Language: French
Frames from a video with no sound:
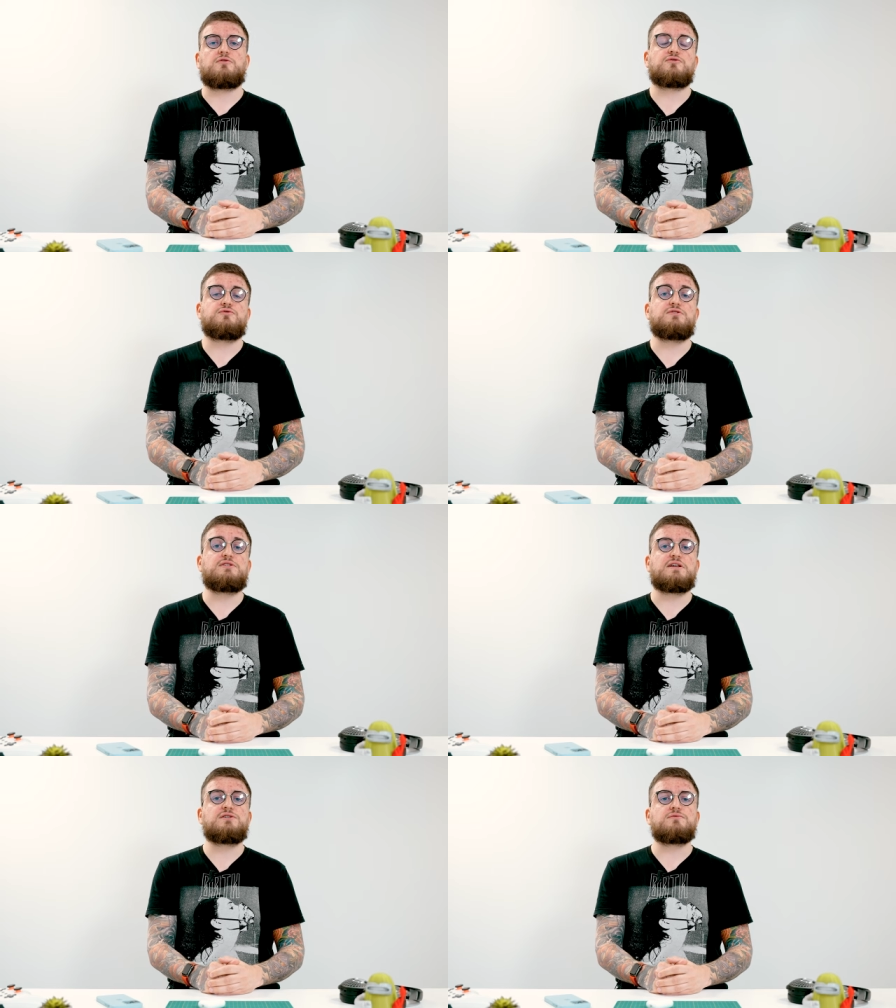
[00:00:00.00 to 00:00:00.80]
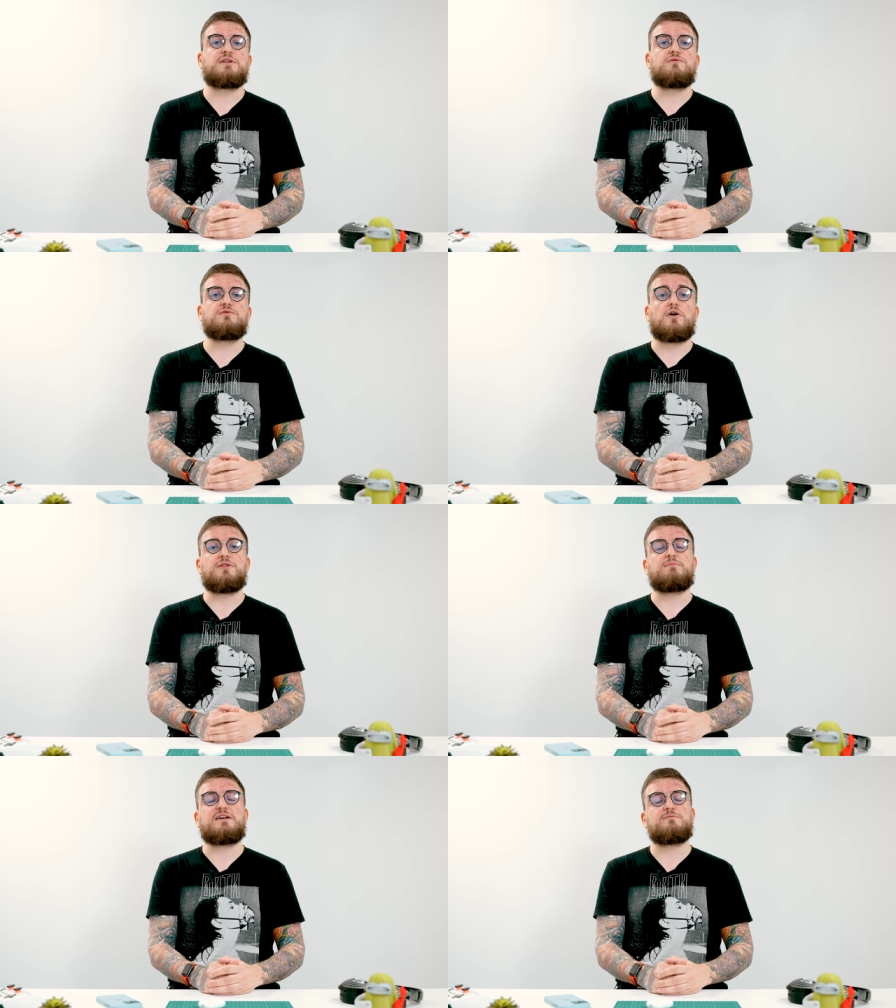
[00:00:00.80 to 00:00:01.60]
dans une utilisation d'écoute en
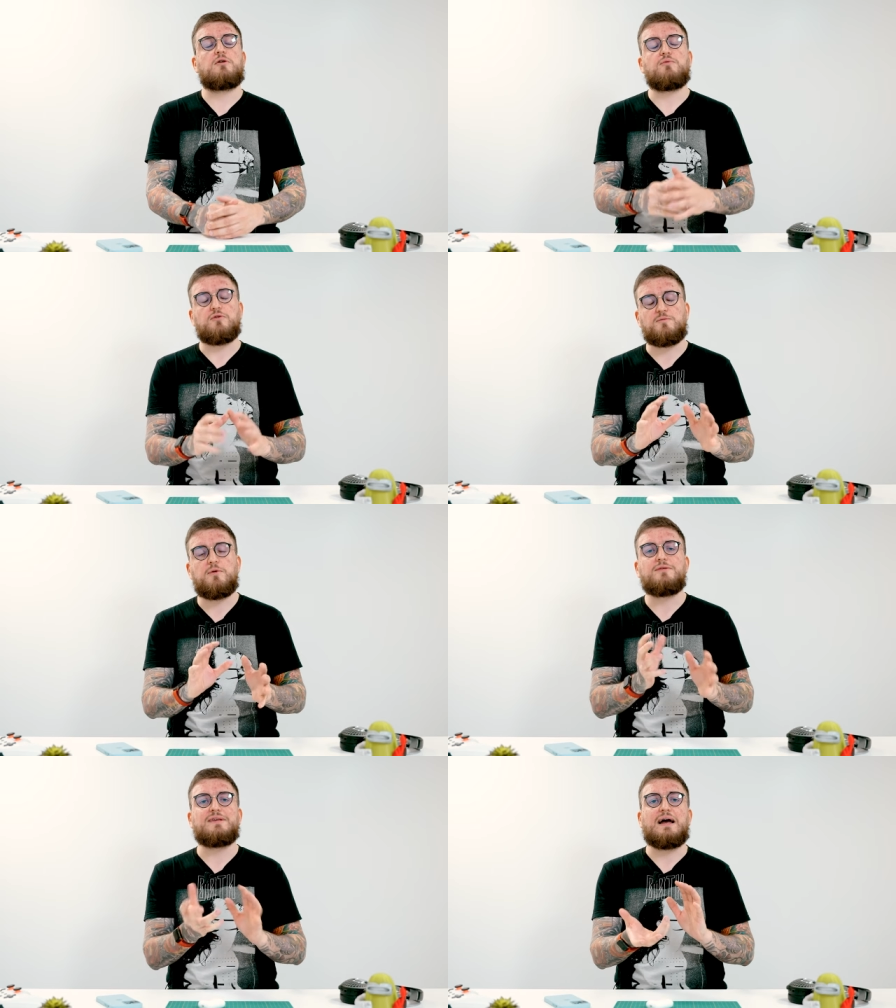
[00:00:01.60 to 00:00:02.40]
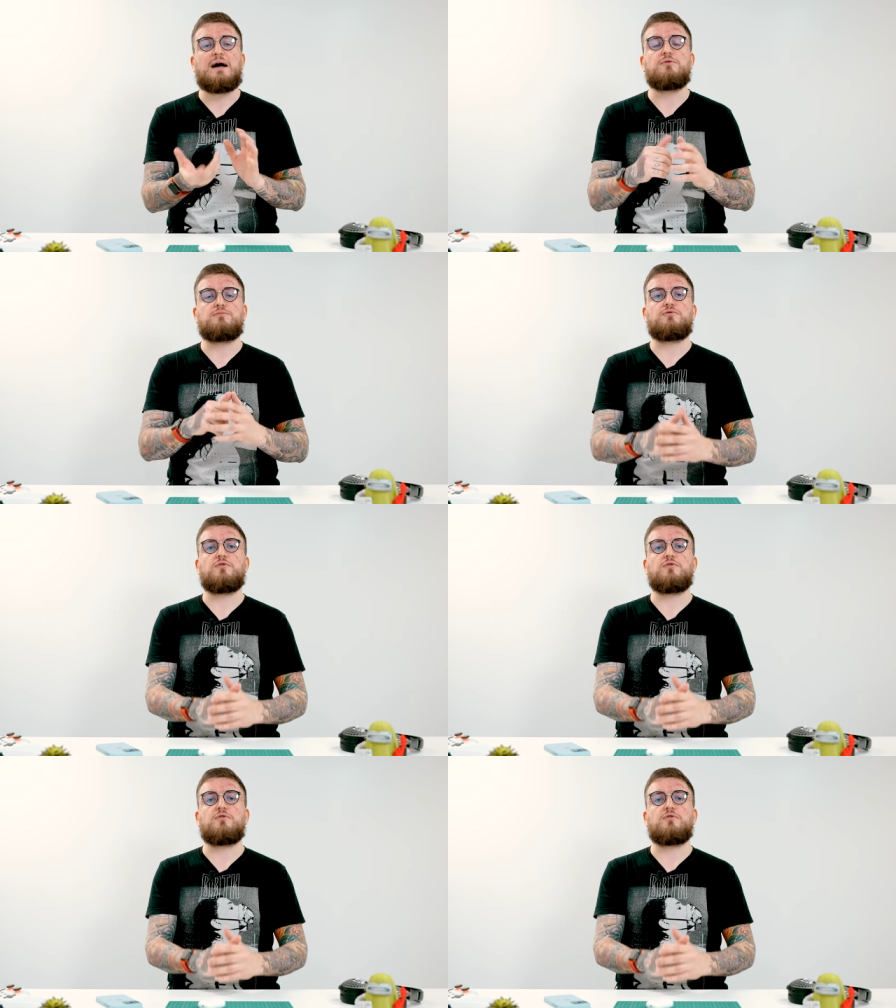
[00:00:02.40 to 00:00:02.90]
déplacement. Pour le sport, c'est un peu plus